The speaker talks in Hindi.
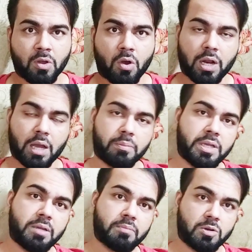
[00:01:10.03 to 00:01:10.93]
और
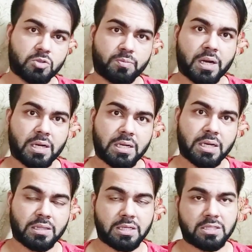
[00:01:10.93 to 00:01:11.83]
अभी मनोज पाटिल
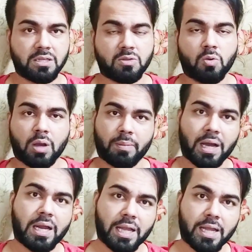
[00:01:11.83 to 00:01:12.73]
खतरे से थोड़ा
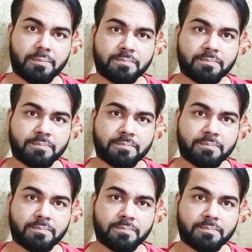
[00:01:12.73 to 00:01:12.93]
बाहर है